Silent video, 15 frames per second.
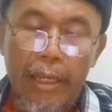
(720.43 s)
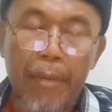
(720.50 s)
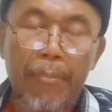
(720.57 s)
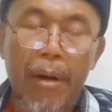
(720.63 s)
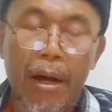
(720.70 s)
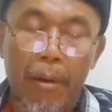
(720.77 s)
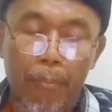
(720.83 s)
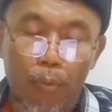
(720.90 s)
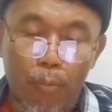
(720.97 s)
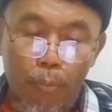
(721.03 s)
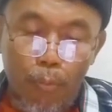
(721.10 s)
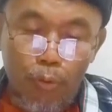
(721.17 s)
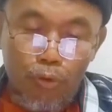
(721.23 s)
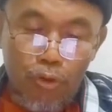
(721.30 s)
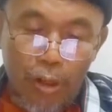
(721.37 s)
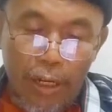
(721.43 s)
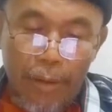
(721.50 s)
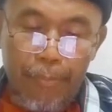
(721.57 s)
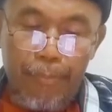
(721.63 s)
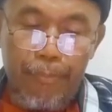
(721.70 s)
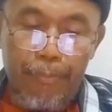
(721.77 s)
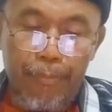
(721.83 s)
imam
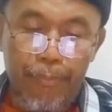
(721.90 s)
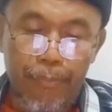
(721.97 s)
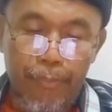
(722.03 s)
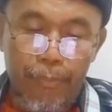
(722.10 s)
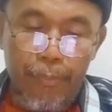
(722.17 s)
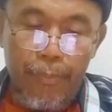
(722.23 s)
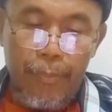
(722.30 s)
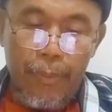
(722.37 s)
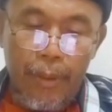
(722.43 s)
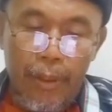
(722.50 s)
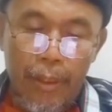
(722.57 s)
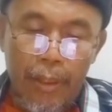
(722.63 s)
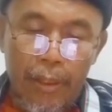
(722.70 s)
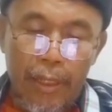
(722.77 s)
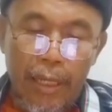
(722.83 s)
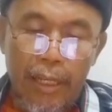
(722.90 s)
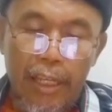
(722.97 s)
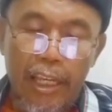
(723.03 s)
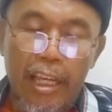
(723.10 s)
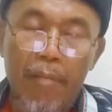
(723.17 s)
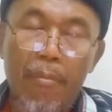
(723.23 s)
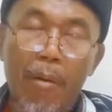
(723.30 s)
muslim jadi
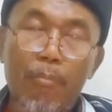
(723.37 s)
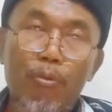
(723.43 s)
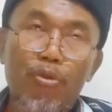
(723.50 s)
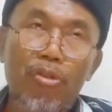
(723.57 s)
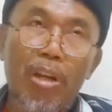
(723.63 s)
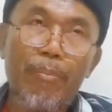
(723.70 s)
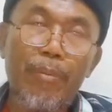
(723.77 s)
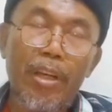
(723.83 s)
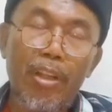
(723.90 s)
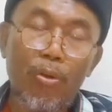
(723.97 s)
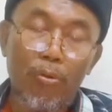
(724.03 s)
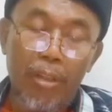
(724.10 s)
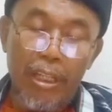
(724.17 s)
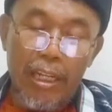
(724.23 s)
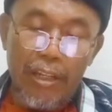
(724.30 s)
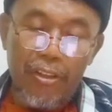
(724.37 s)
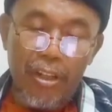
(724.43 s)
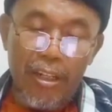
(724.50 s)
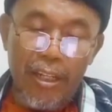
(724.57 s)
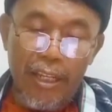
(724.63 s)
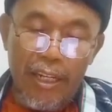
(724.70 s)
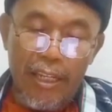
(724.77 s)
imam muslim itu tidak
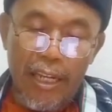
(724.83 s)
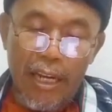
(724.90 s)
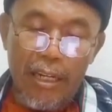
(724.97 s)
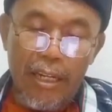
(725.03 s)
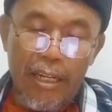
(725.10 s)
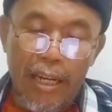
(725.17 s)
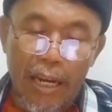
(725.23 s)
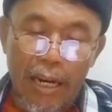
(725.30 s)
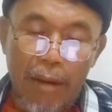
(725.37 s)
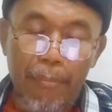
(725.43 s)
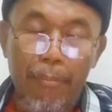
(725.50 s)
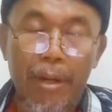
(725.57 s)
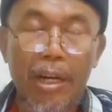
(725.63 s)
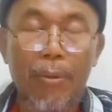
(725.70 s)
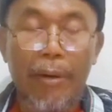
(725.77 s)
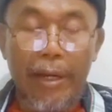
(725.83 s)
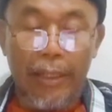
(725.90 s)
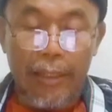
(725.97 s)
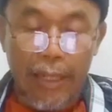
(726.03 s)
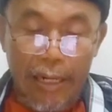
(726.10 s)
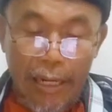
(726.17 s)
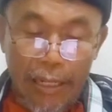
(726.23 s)
sendirian di dalam
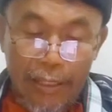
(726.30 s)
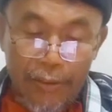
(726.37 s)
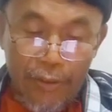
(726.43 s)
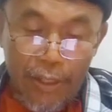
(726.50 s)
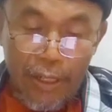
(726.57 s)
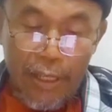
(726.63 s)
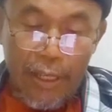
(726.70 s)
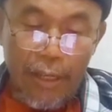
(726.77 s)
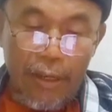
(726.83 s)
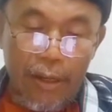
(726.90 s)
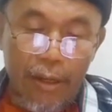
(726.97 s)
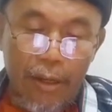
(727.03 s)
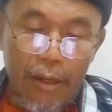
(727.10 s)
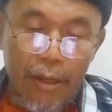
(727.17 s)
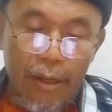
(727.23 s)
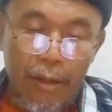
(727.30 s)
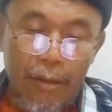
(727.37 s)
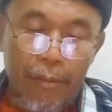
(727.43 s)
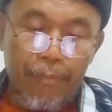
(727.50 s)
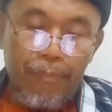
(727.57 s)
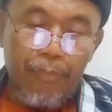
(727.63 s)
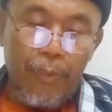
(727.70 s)
meriwayatkan hadis ini
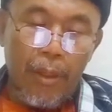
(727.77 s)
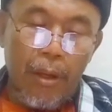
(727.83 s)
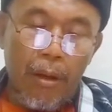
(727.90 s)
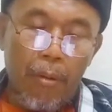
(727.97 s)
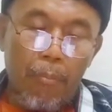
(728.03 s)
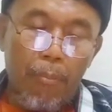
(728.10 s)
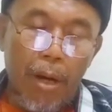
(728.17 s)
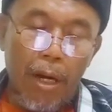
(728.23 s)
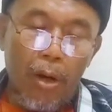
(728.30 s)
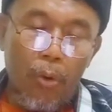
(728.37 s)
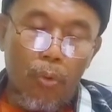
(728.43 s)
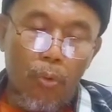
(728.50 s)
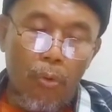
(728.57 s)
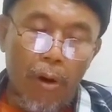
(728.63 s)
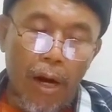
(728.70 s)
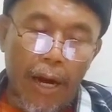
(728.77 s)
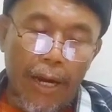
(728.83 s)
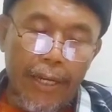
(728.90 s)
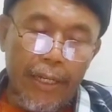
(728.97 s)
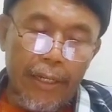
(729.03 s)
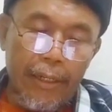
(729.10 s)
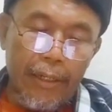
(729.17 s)
bal huwa
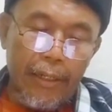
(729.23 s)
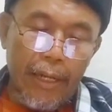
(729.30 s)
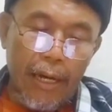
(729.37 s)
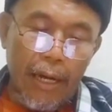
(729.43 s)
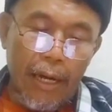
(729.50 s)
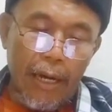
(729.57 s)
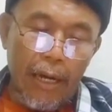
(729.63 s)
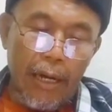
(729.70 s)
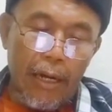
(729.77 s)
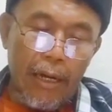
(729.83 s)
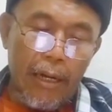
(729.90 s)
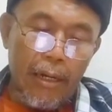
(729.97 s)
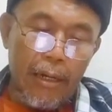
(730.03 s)
inda